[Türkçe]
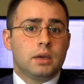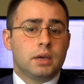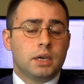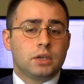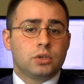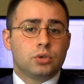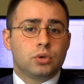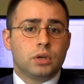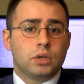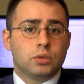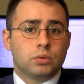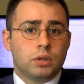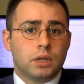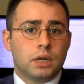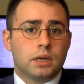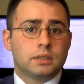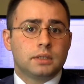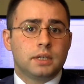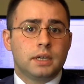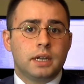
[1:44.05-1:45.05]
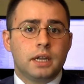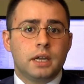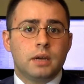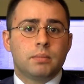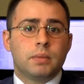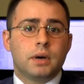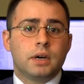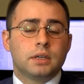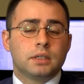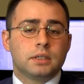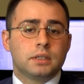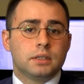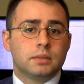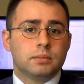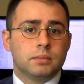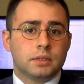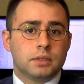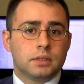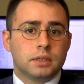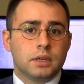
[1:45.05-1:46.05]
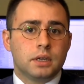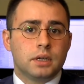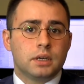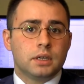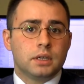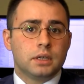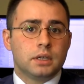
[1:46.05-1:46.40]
Peki şöyle dolar TL'ye baktığımızda